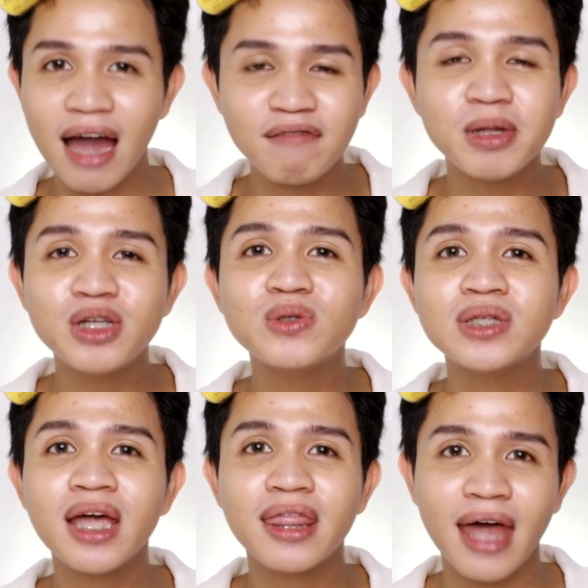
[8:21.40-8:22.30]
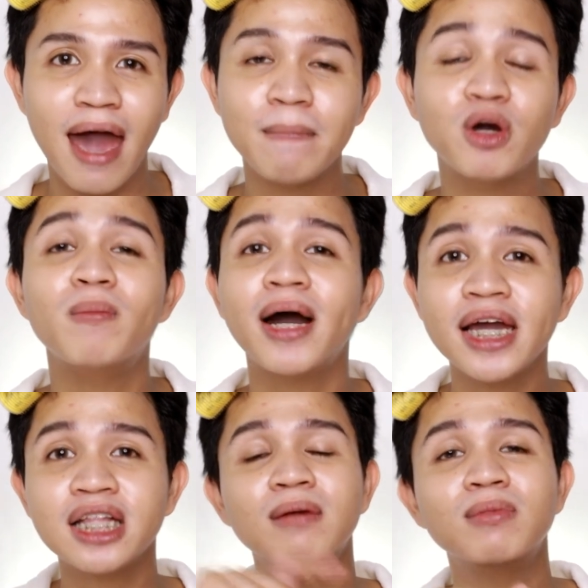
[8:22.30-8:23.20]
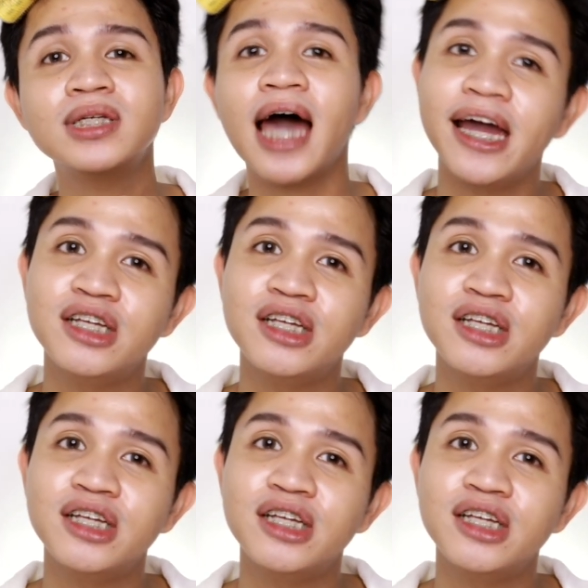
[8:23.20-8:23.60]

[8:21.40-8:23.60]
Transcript: I've been using them. Kung makikita mo sa